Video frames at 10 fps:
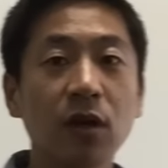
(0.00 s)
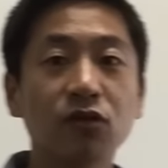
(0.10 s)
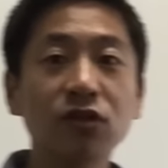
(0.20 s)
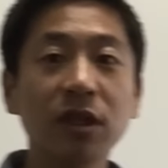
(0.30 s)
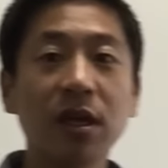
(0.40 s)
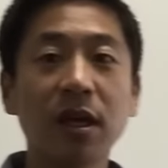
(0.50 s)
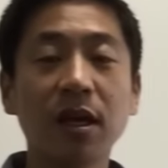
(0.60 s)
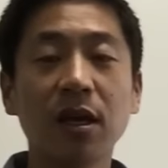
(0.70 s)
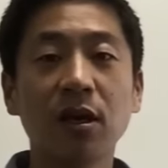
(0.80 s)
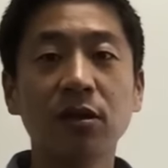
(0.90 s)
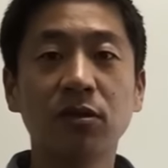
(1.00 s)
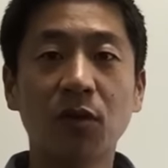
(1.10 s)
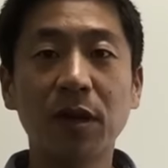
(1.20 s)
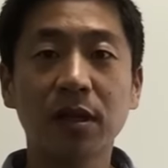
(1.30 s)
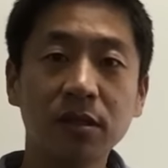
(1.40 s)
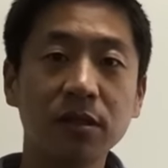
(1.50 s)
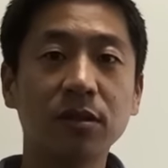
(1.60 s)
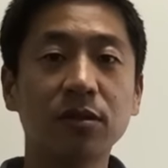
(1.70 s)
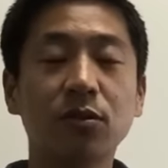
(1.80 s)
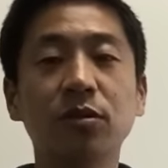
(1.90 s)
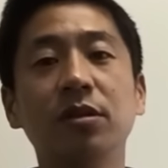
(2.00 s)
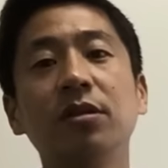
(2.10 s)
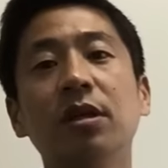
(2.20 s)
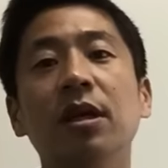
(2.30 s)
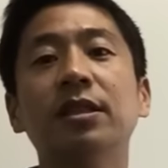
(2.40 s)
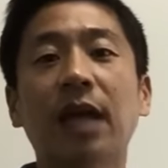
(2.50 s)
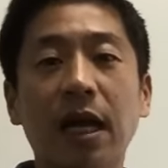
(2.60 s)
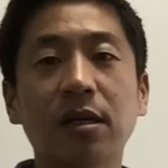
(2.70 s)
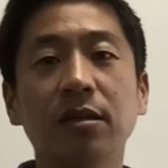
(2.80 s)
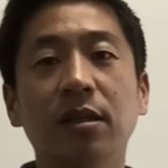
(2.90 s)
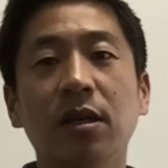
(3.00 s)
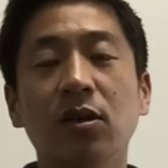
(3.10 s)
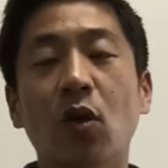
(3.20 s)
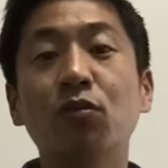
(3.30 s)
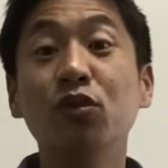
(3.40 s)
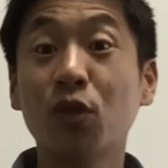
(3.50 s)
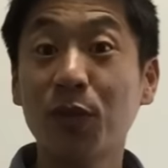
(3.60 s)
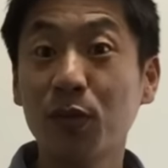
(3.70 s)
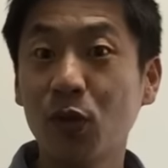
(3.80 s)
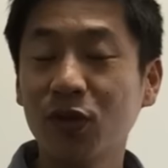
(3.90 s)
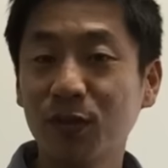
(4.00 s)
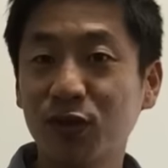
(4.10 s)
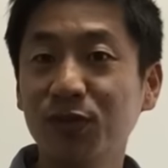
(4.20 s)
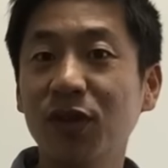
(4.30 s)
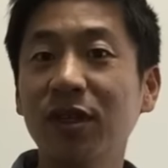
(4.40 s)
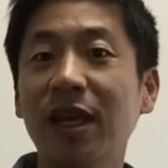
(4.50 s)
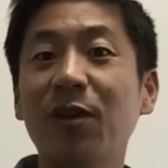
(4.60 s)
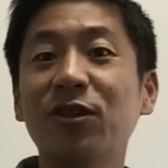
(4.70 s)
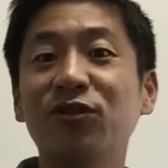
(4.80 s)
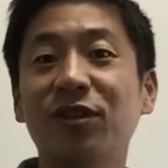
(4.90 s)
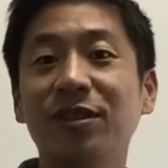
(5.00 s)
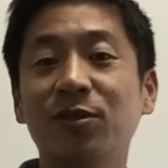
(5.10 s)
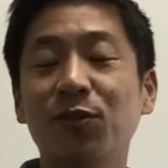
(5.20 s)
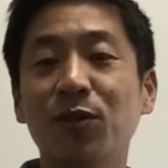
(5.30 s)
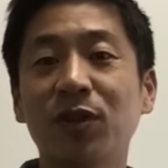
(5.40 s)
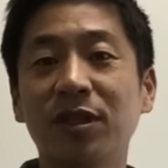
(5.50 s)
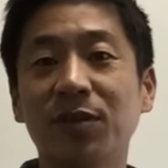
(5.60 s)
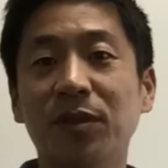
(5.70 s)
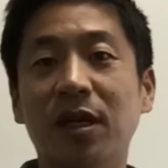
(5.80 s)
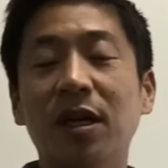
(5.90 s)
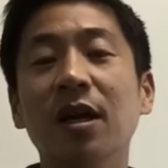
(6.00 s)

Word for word: 국내에 정말 큰 또는 작은 영문 쇼핑몰들이 분명히 해외 진출 쇼핑몰들이 있습니다.